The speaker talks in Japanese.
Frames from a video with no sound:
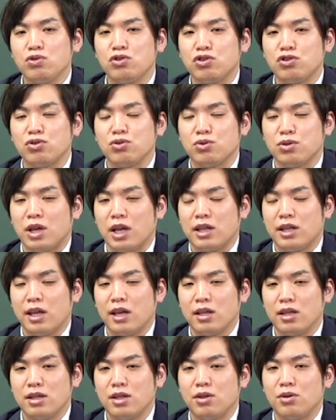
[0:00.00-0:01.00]
中、下
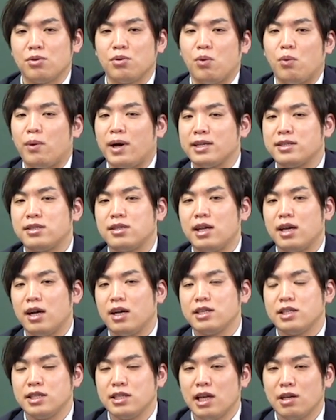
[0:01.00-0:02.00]
点っていうのを忘れ
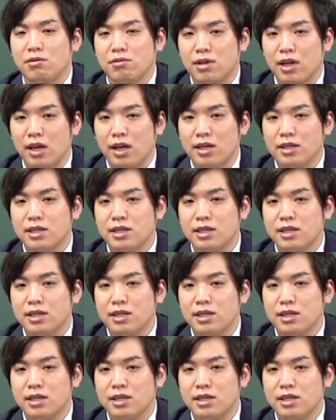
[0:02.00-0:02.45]
がちなので、